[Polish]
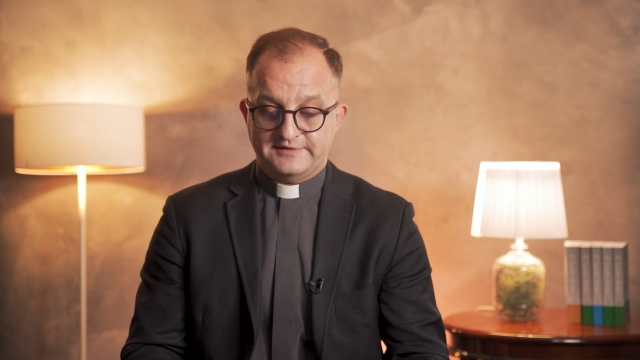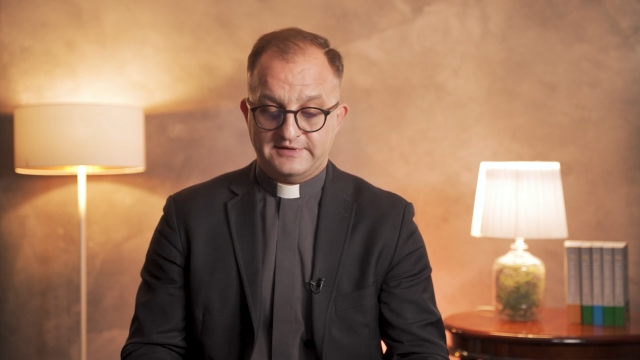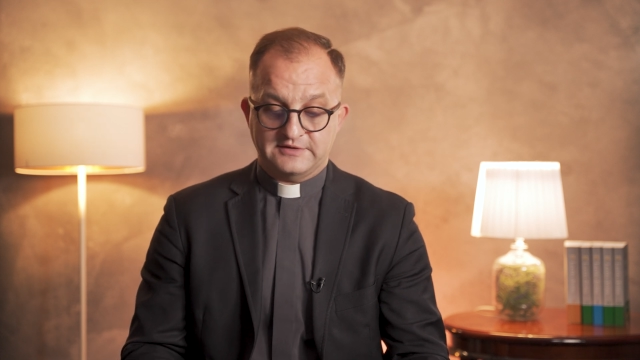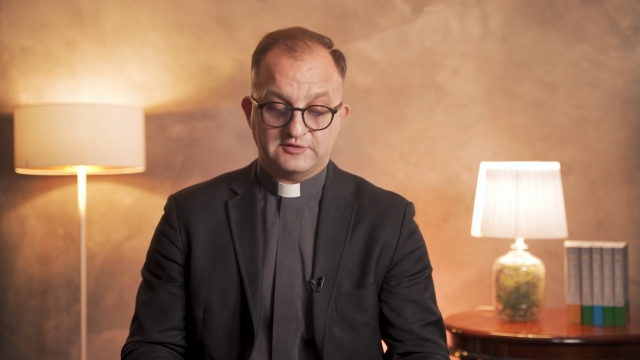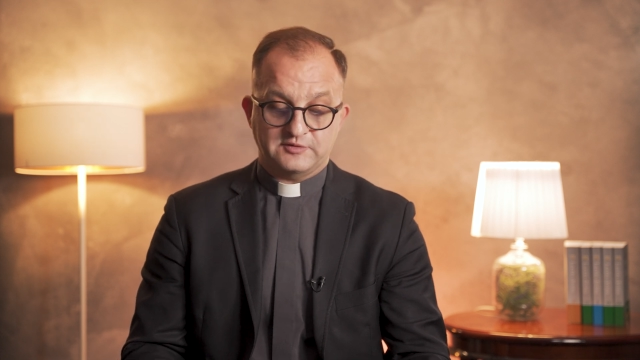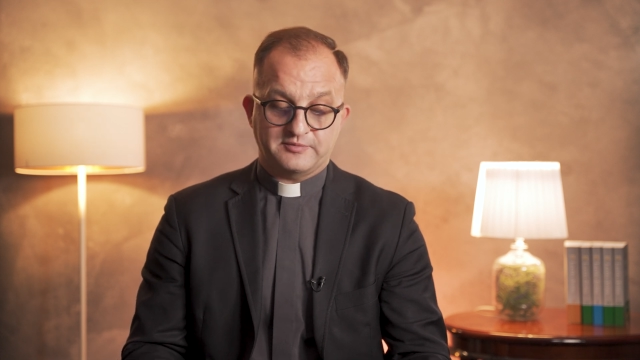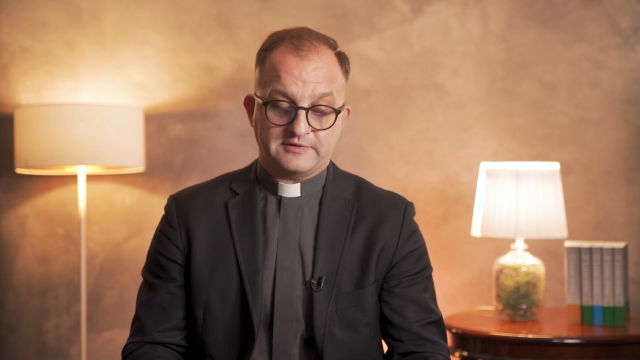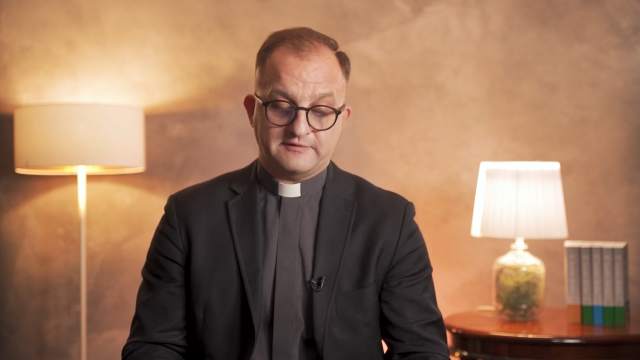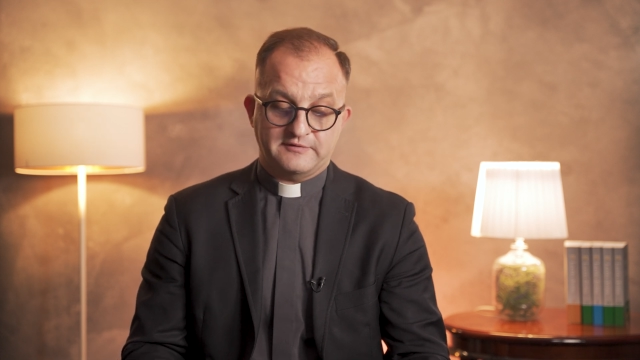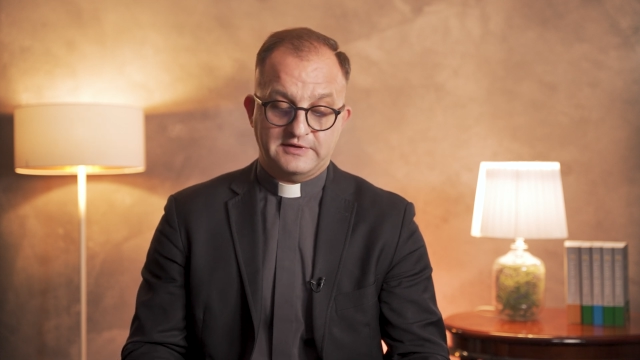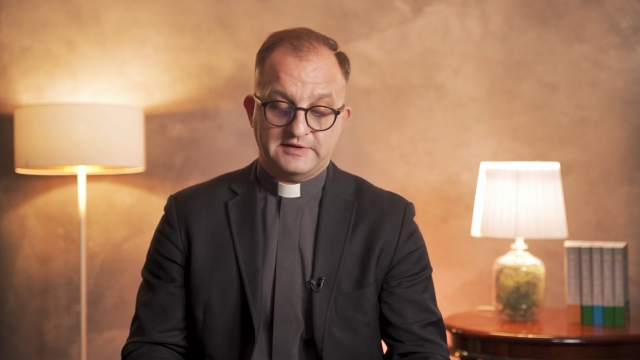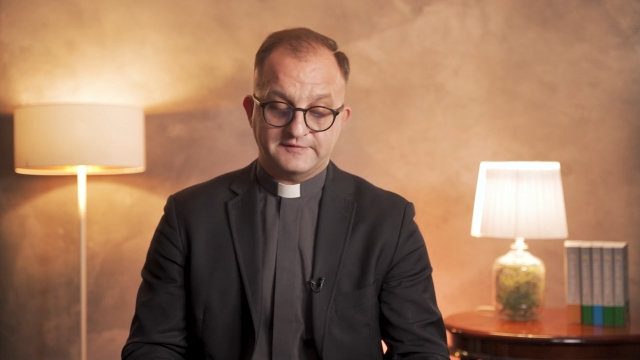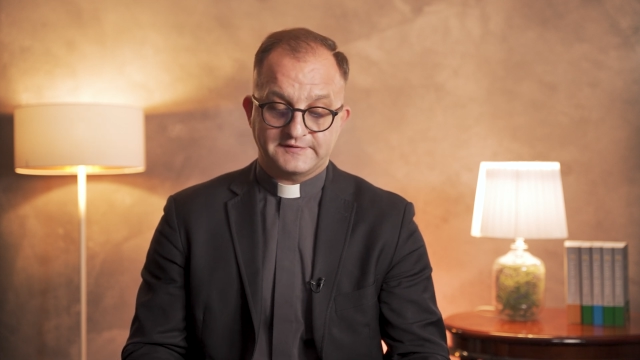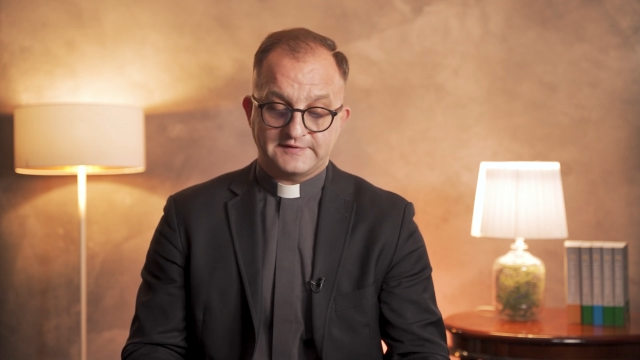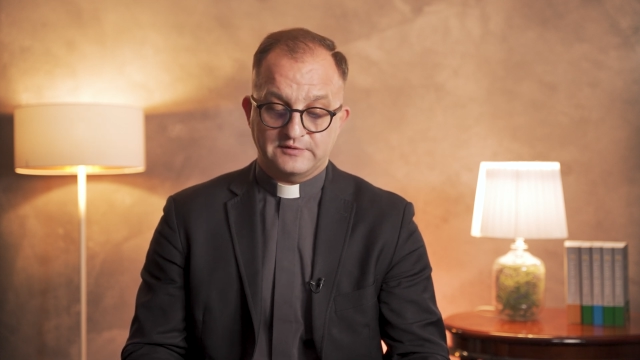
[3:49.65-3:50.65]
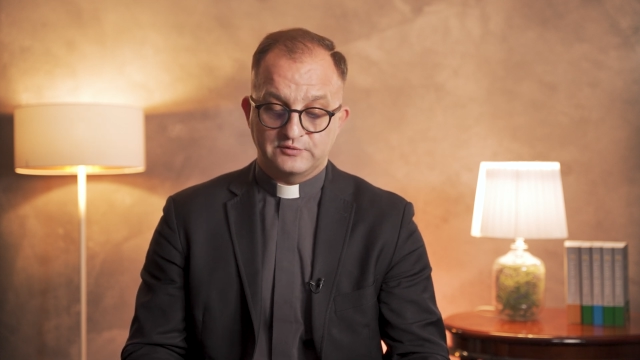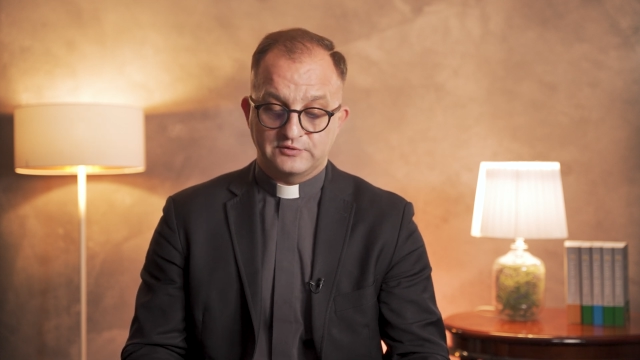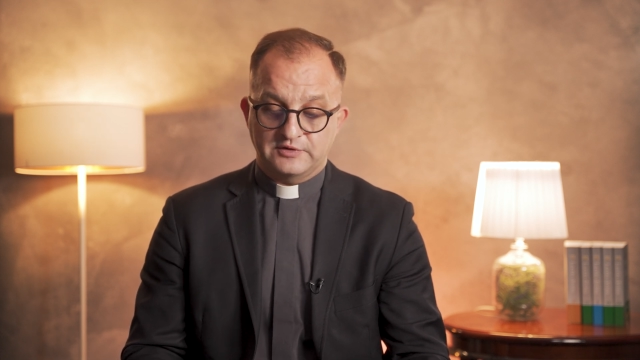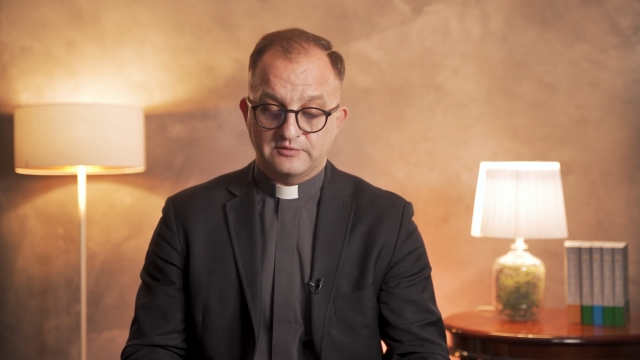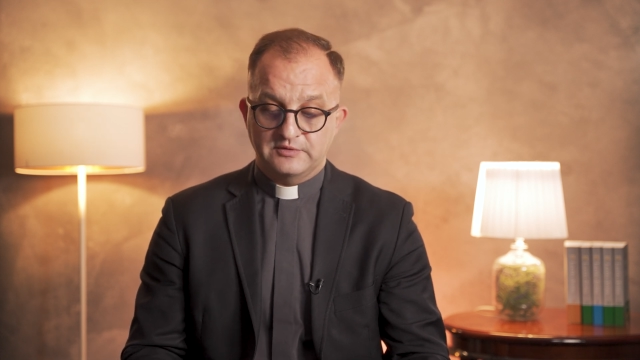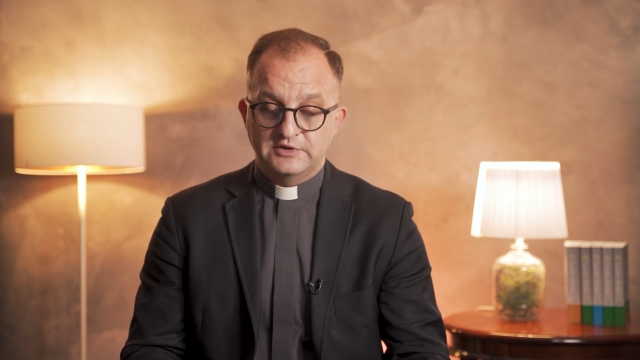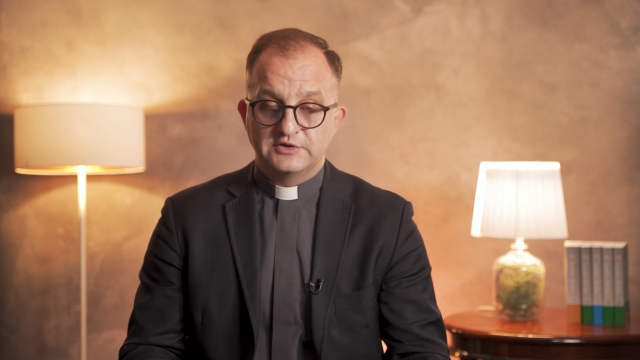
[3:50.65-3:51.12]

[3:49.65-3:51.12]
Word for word: tak to prawodawca ujął,